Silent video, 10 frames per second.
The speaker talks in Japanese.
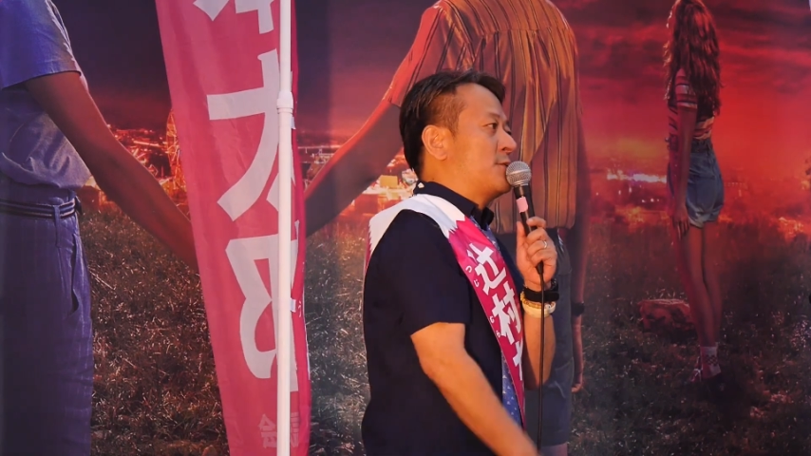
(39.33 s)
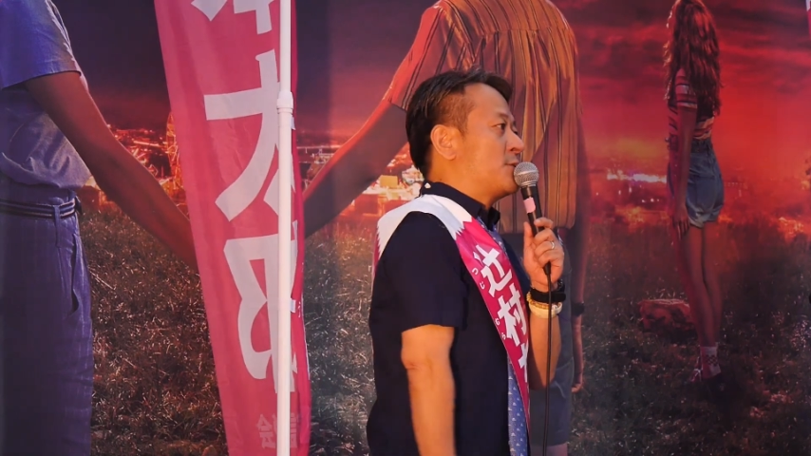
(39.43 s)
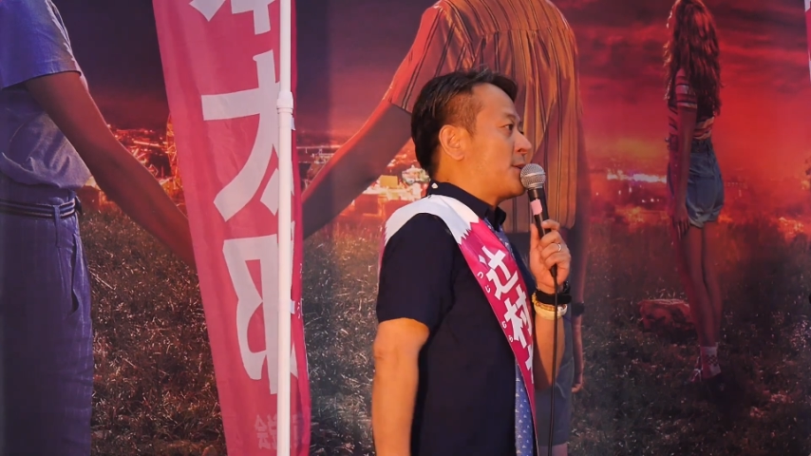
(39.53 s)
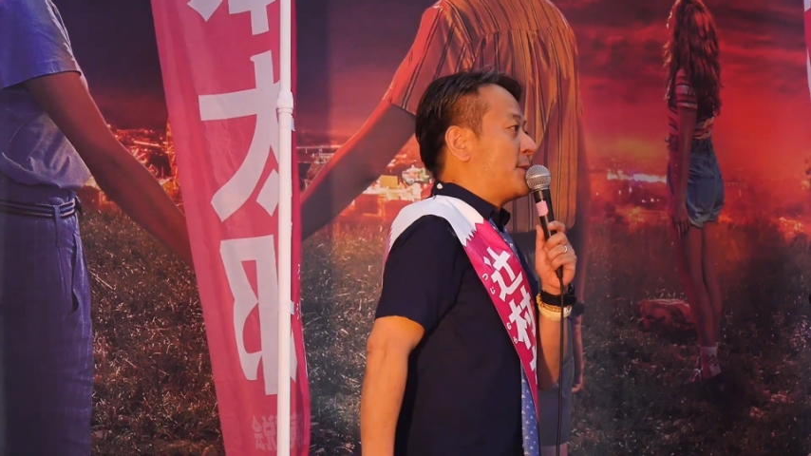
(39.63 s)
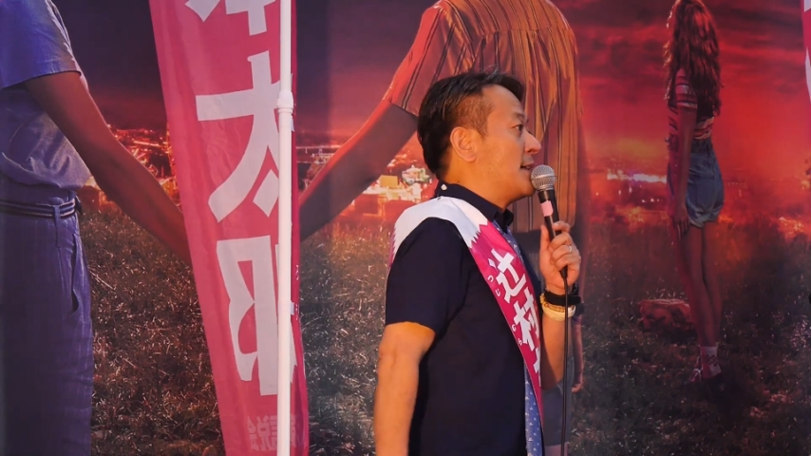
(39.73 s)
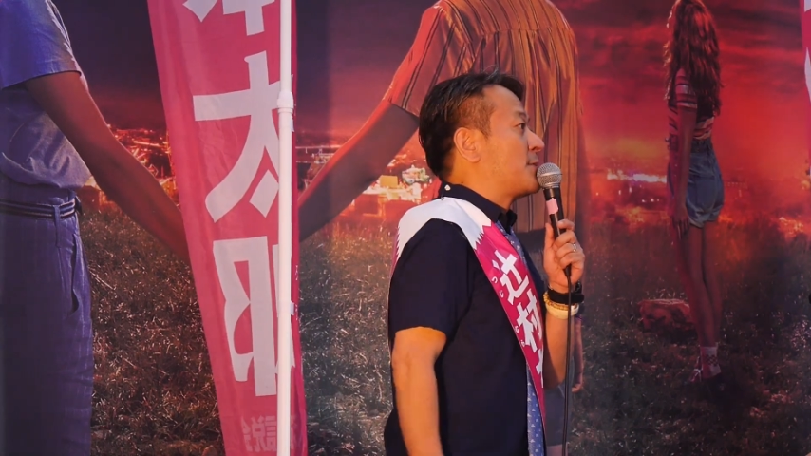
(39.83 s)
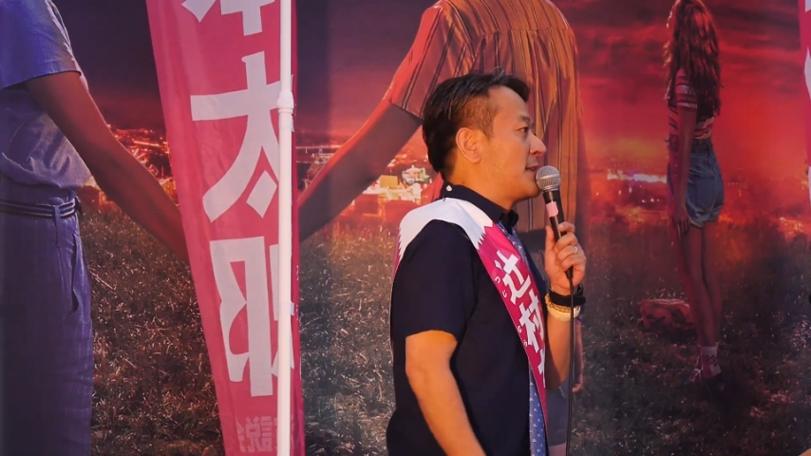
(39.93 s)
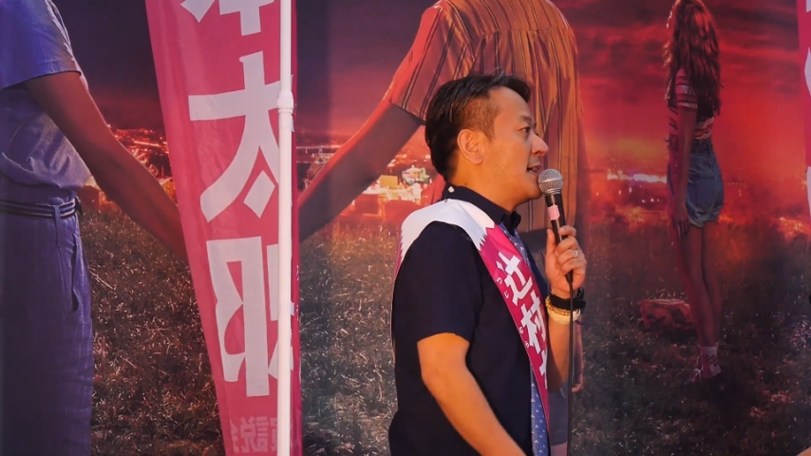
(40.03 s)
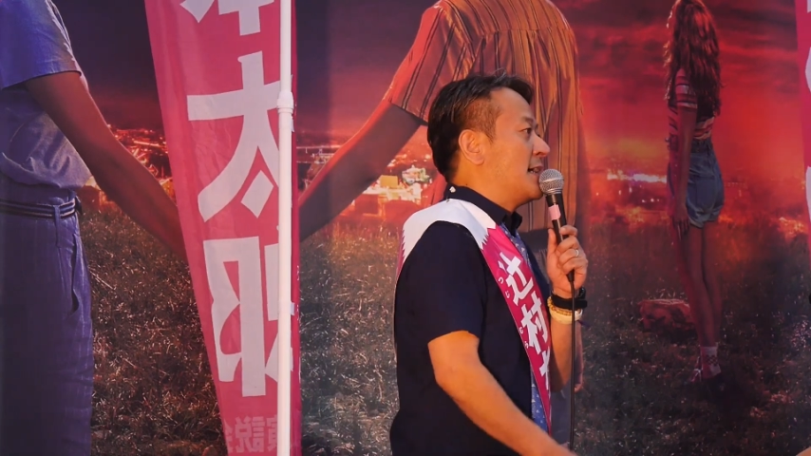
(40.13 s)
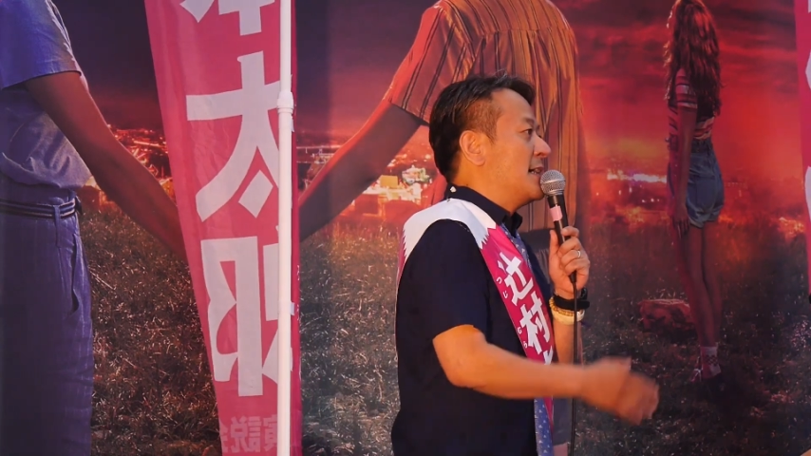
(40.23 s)
るのではなく
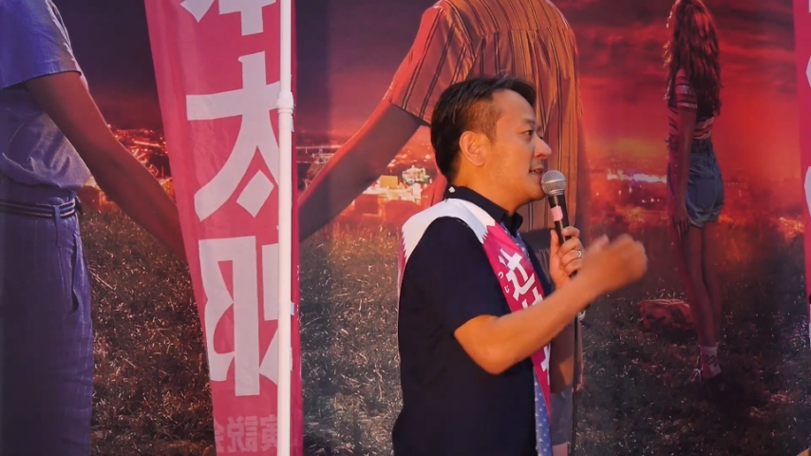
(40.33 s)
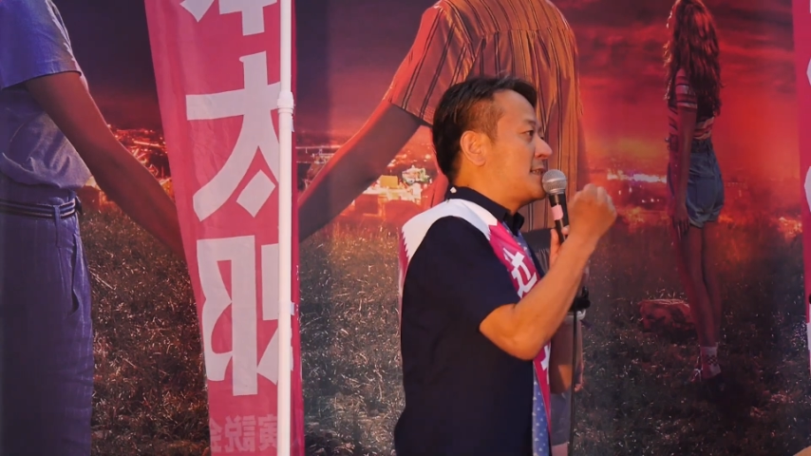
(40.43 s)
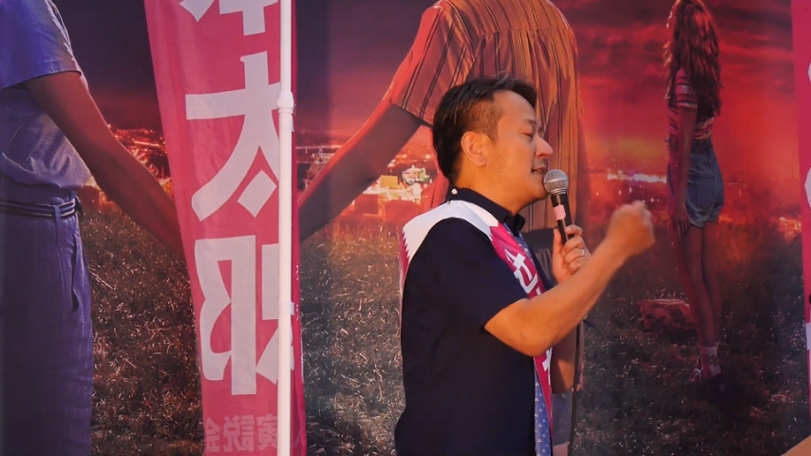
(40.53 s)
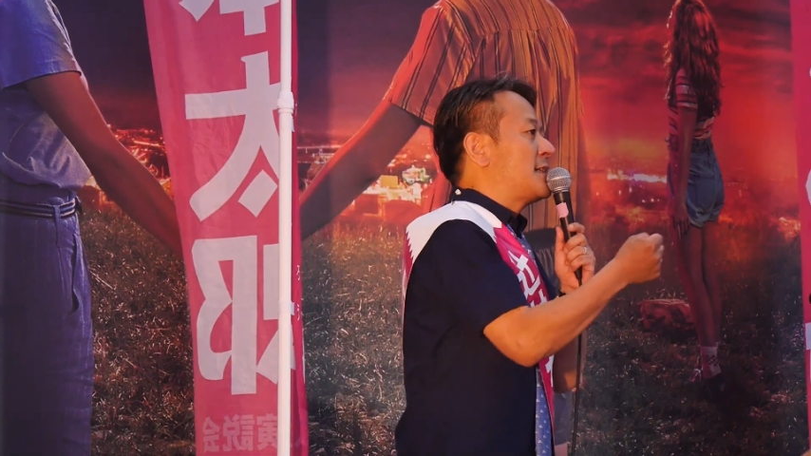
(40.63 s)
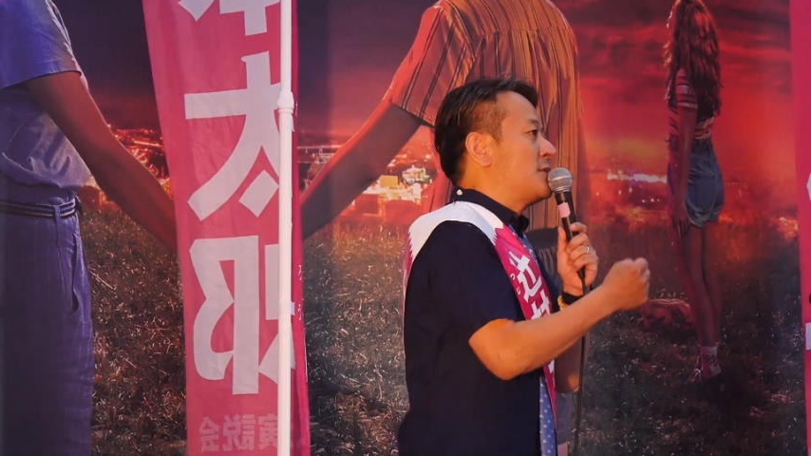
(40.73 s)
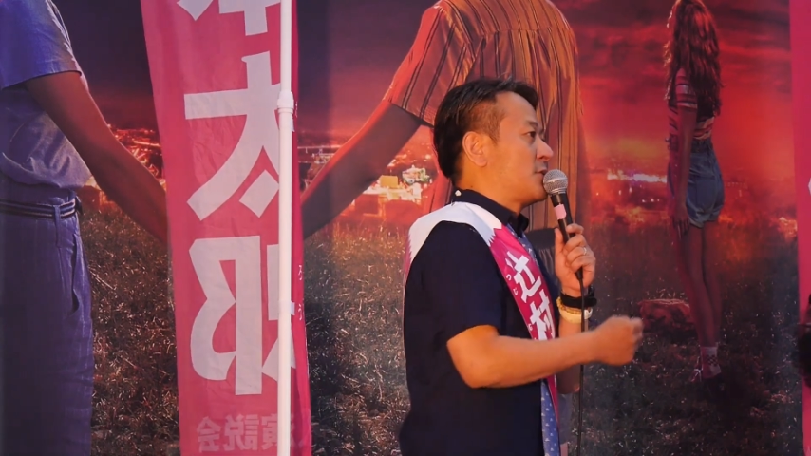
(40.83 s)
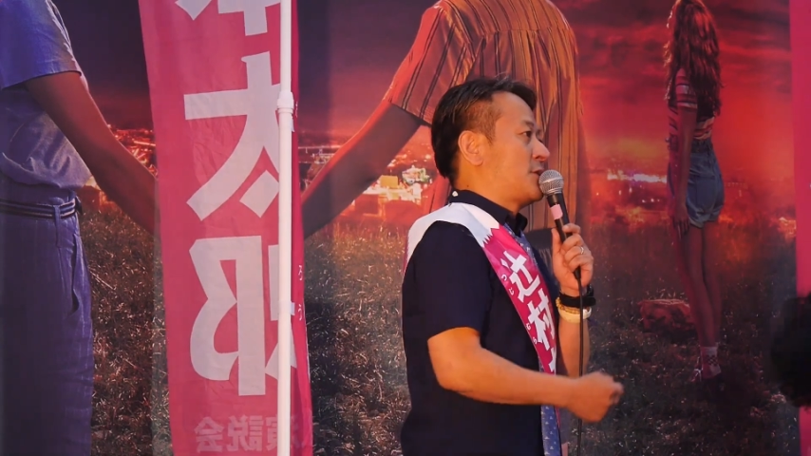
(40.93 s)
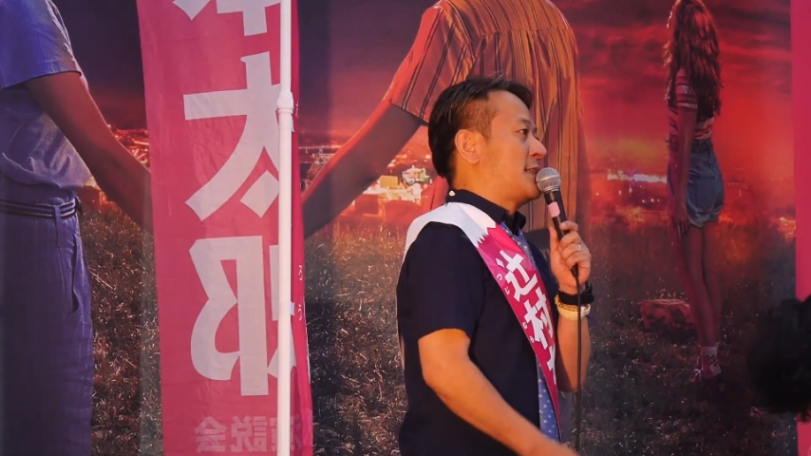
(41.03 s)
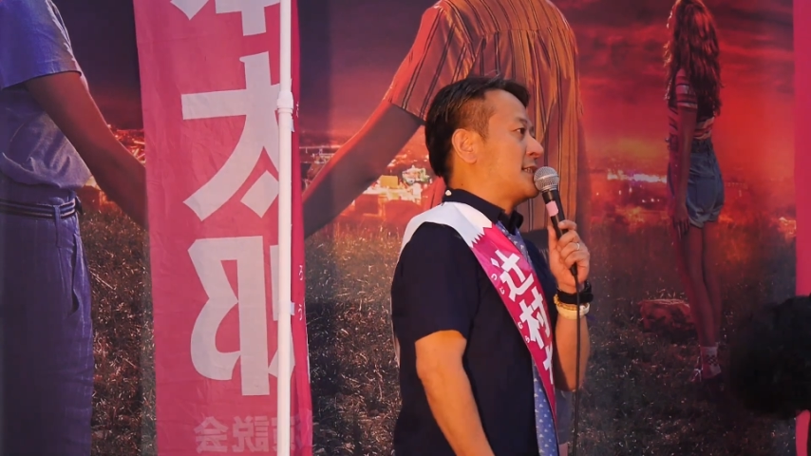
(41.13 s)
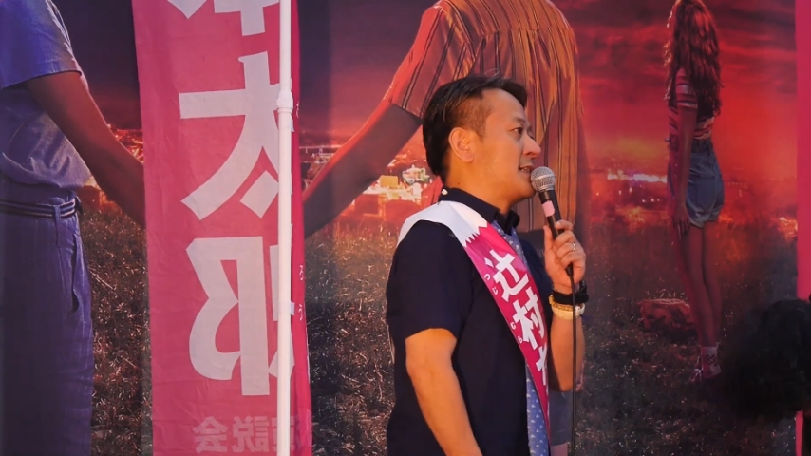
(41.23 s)
て地域の
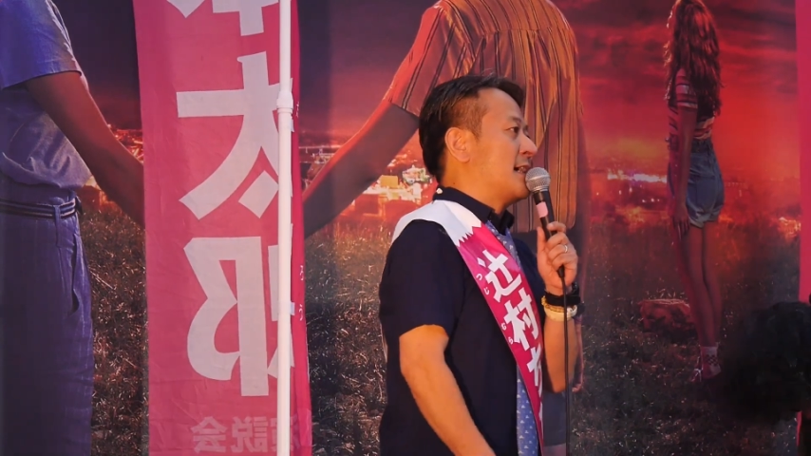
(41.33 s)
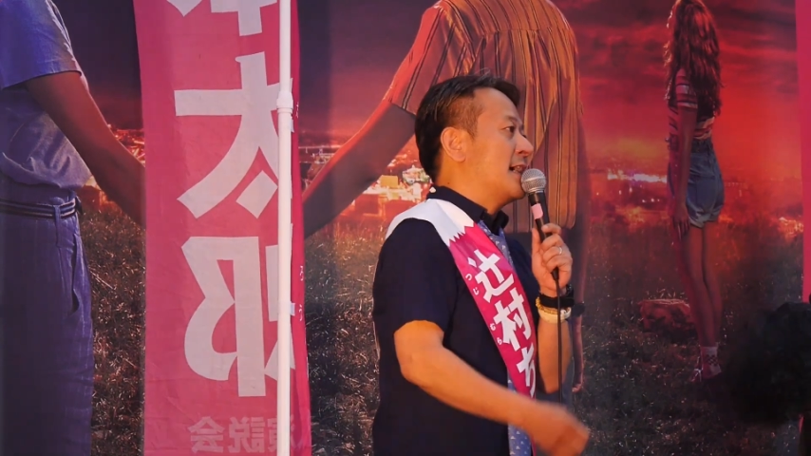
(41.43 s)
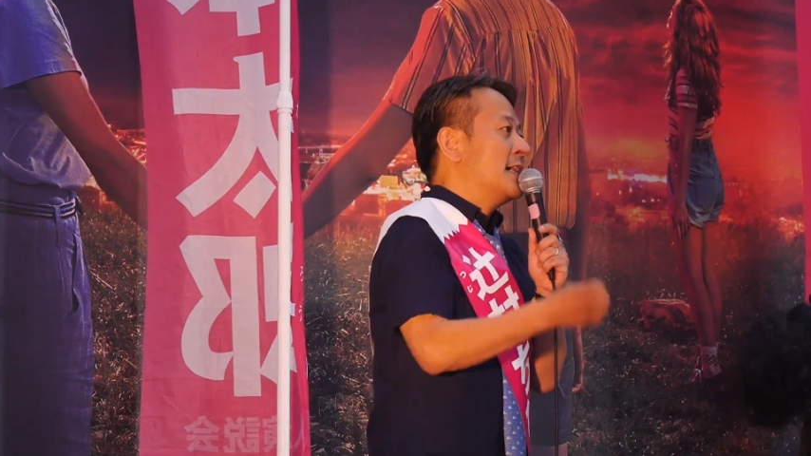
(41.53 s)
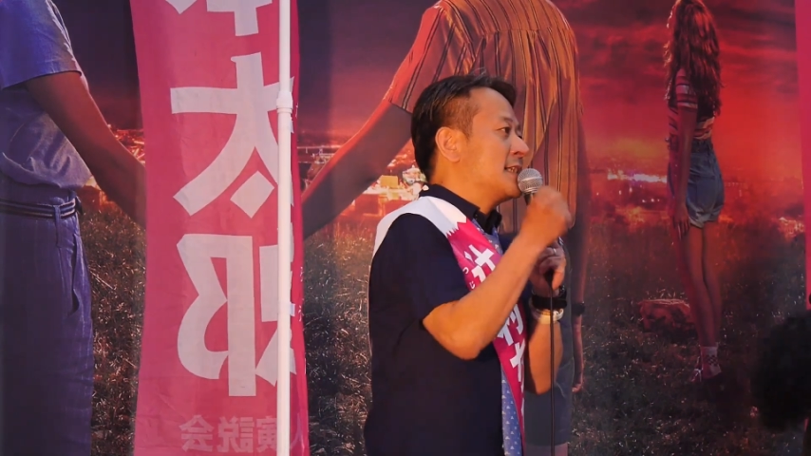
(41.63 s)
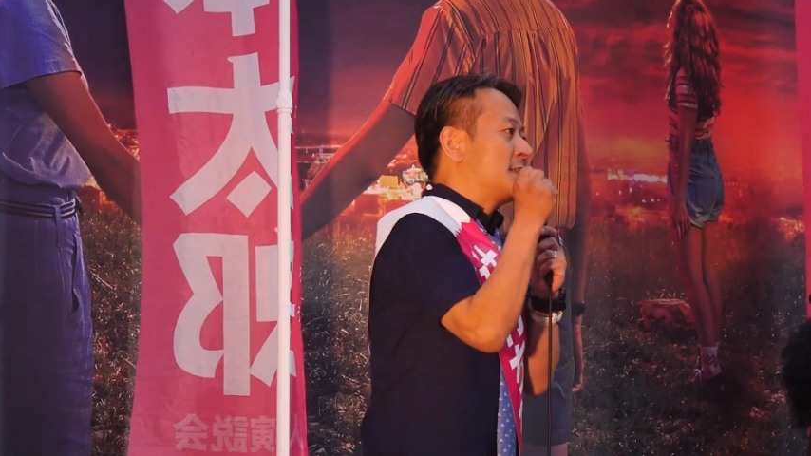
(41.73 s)
人たちが